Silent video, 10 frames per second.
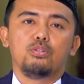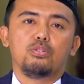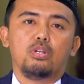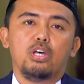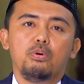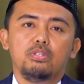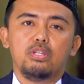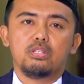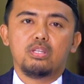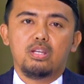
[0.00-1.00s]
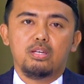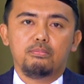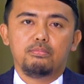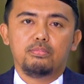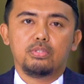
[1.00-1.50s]
Salawat dan
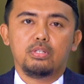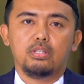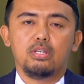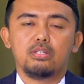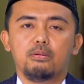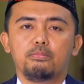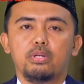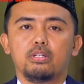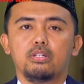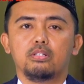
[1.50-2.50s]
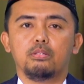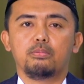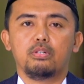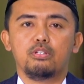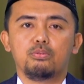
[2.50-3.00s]
salam kita sampaikan
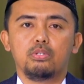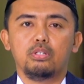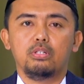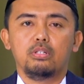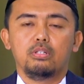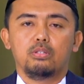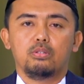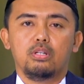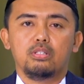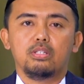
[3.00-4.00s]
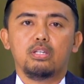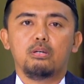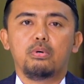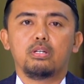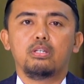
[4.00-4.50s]
kepada suri dan
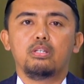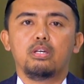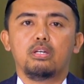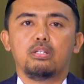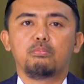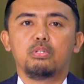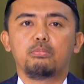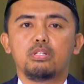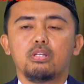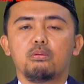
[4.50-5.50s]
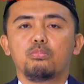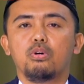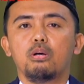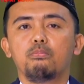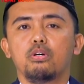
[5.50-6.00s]
kita baginda Nabi besar
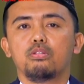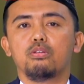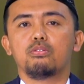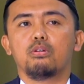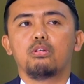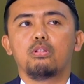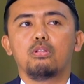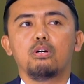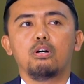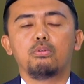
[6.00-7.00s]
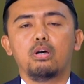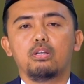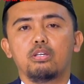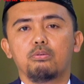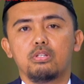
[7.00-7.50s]
Muhammad sallallahu
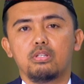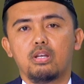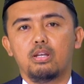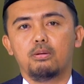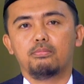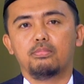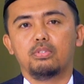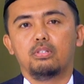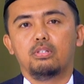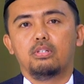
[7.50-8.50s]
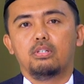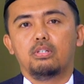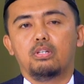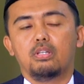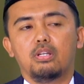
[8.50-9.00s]
alaihi wasallam
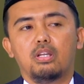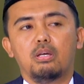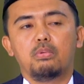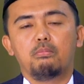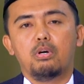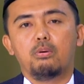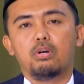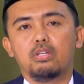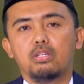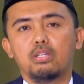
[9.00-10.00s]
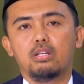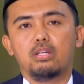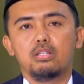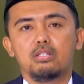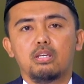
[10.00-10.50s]
yang telah membawa kita
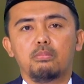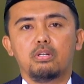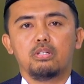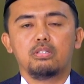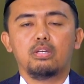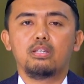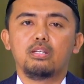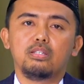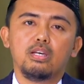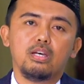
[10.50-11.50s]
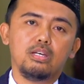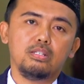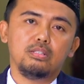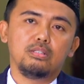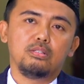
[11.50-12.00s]
dari zaman
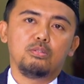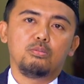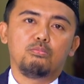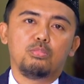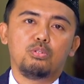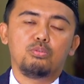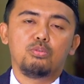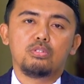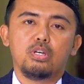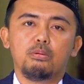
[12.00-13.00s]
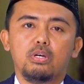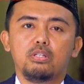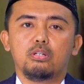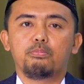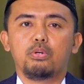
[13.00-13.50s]
kejahiliahan menuju zaman
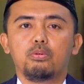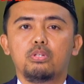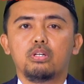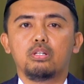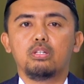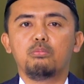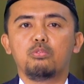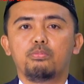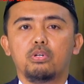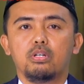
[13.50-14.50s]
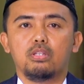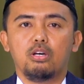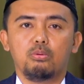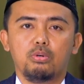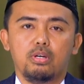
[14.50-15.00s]
yang penuh dengan ilmu
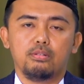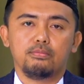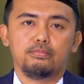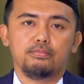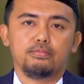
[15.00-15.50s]
pengetahuan.